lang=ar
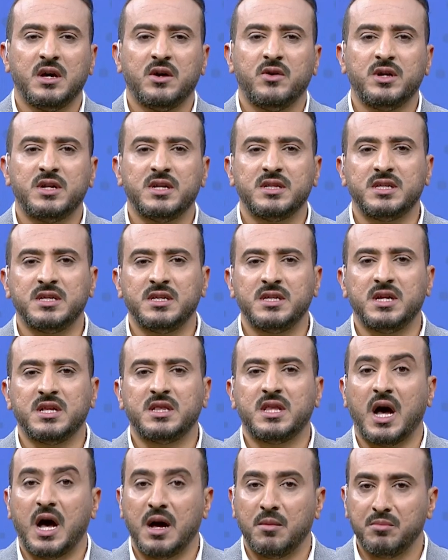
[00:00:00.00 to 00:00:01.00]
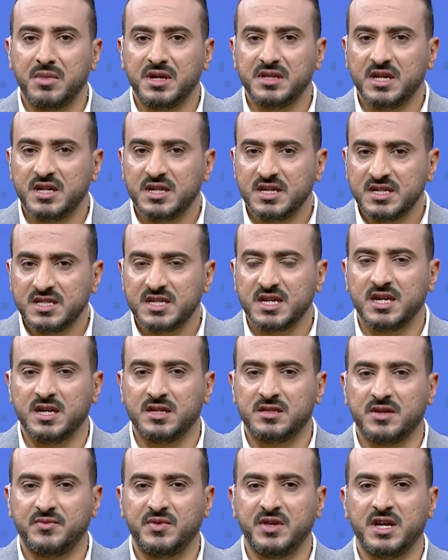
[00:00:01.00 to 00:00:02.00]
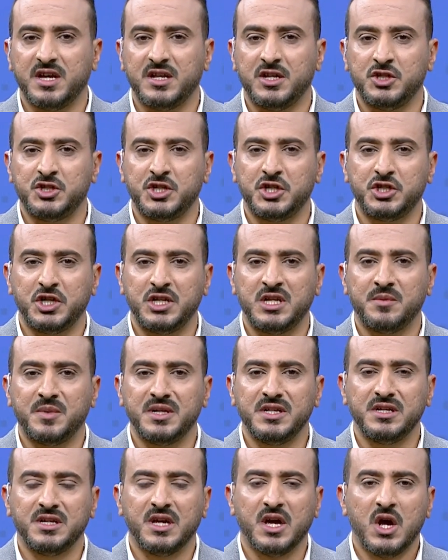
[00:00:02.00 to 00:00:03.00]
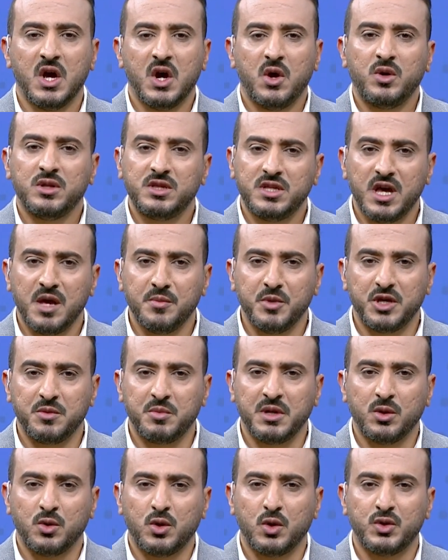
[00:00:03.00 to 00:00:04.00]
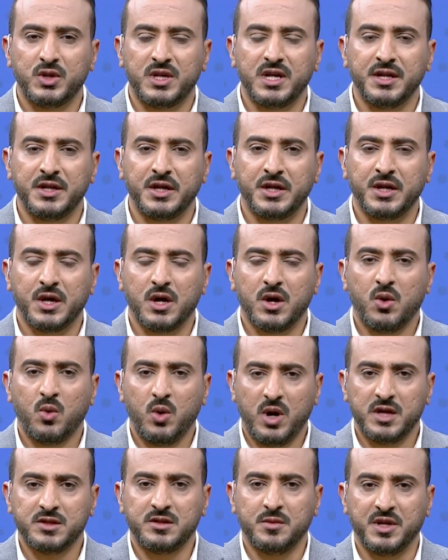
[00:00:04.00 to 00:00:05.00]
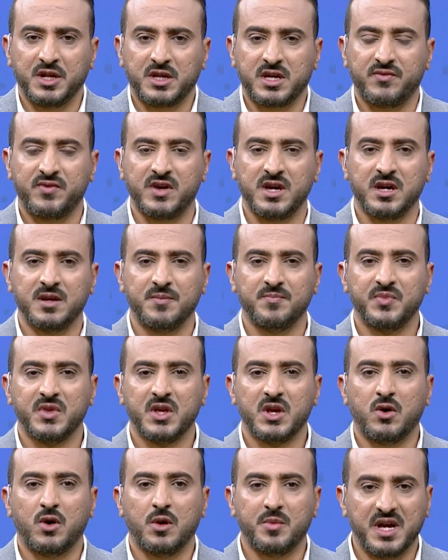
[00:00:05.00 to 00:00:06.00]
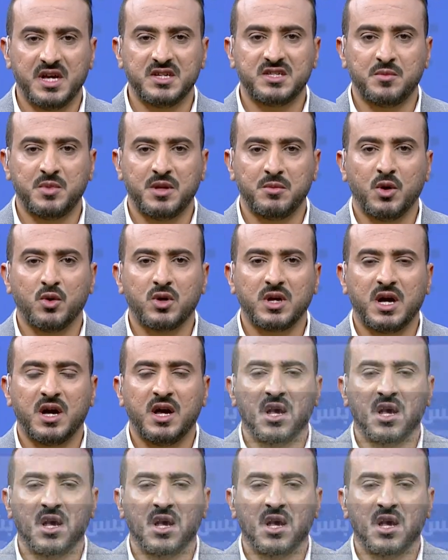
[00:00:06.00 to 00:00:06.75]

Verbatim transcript: والتي تعمد الإساءة فيها للجيش اليمني واتهامه بالخذلان وعدم الكفاءة بحسب الموقع